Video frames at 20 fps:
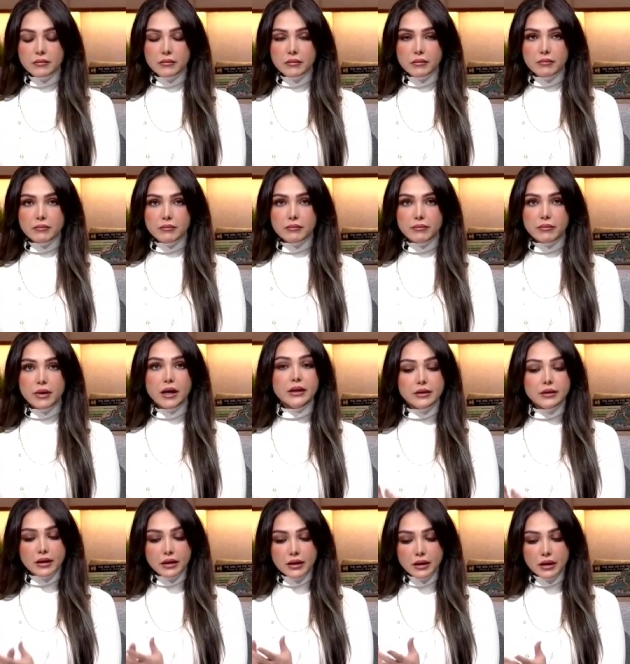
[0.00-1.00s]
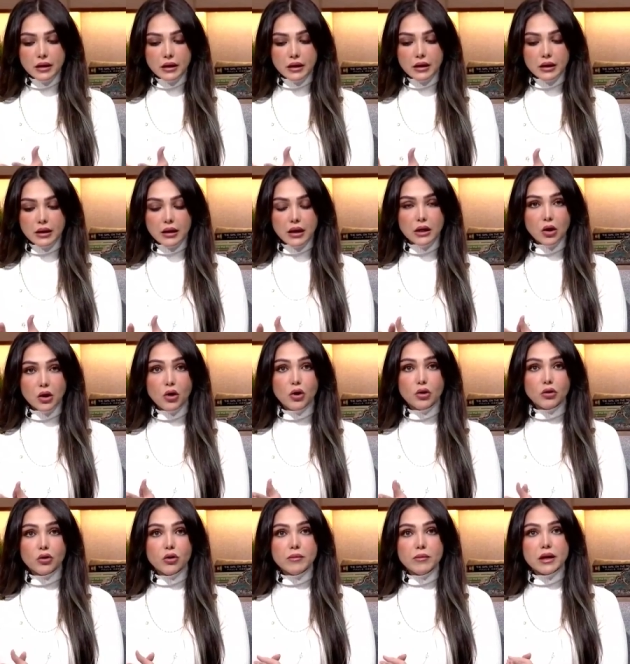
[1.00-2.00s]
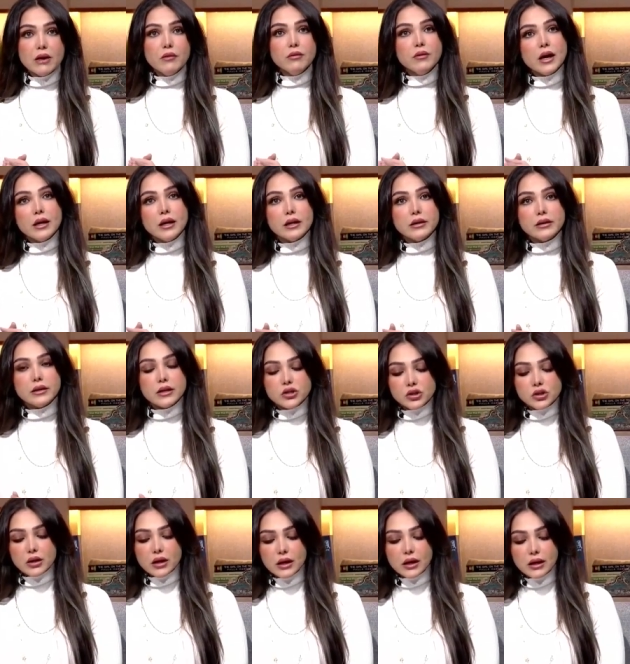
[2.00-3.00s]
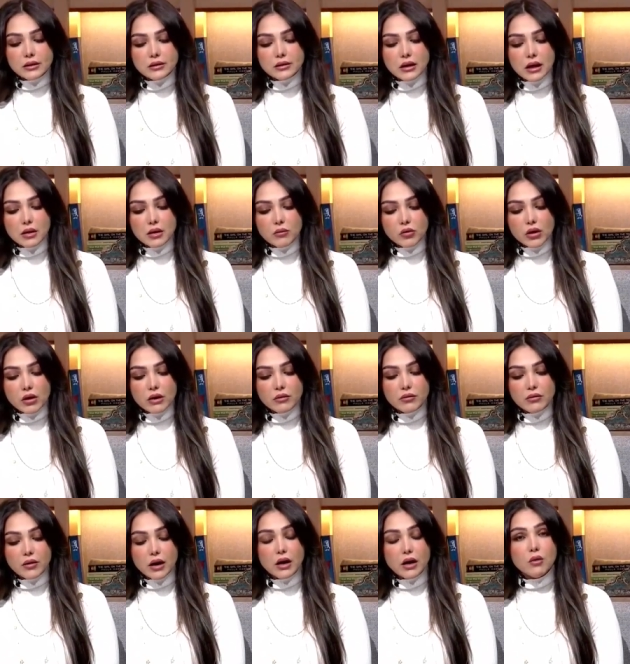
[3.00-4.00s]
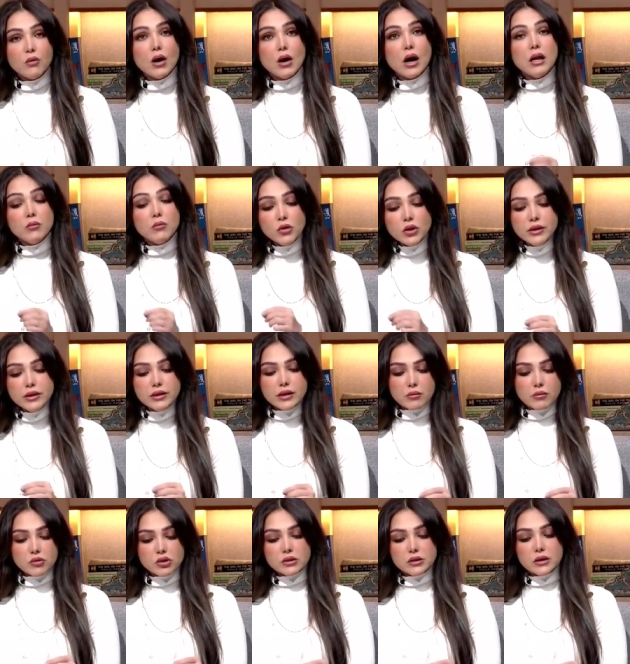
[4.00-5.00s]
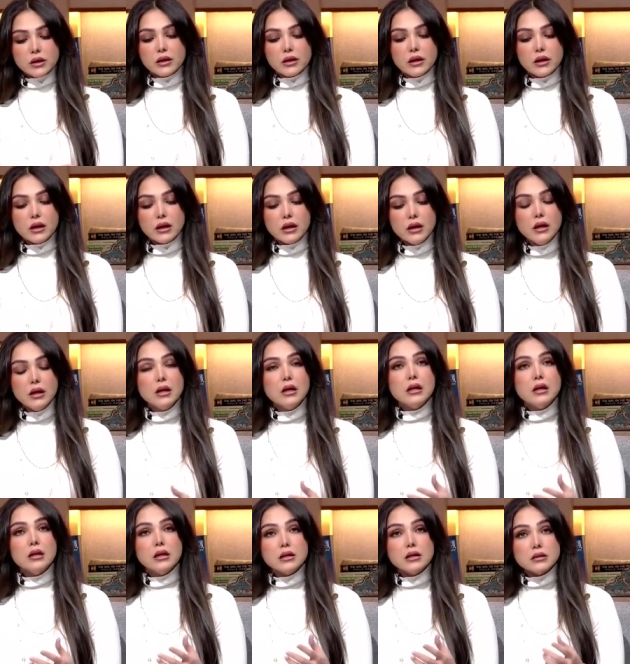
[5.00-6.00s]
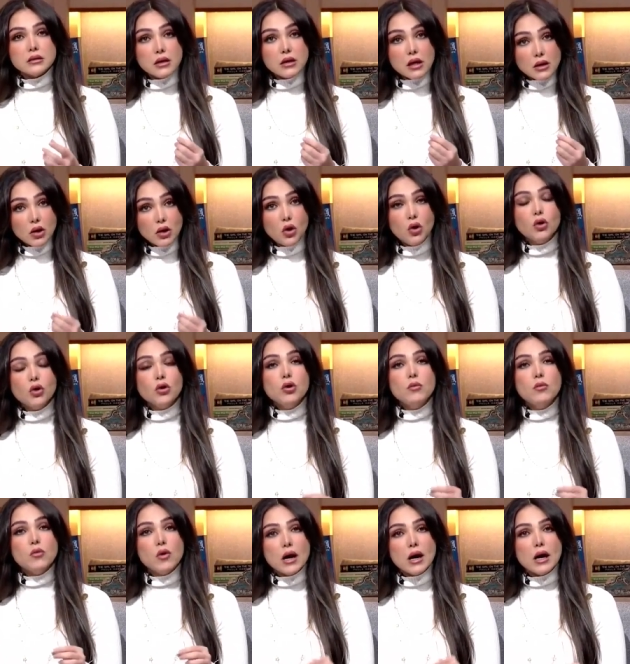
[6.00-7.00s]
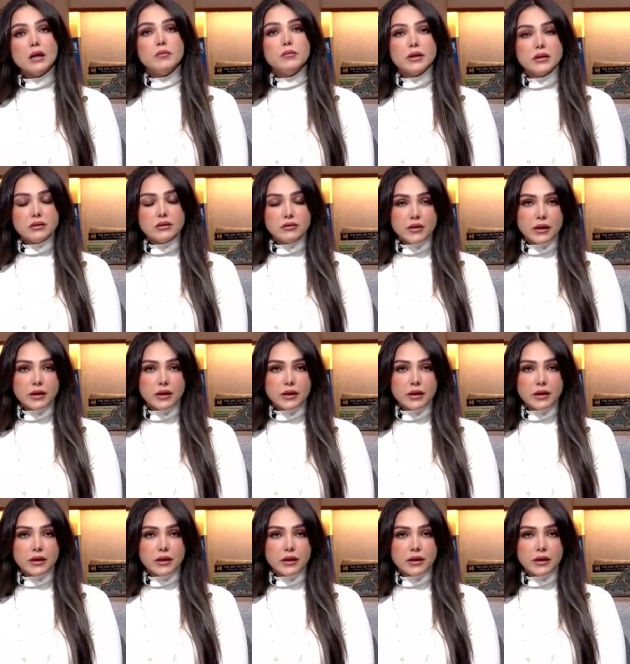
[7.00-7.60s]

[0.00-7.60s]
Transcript: بعد آه، الحكم كيف كانت إجراءات المرافعة والمدة المستغرقة لإصدار الحكم والبت فيه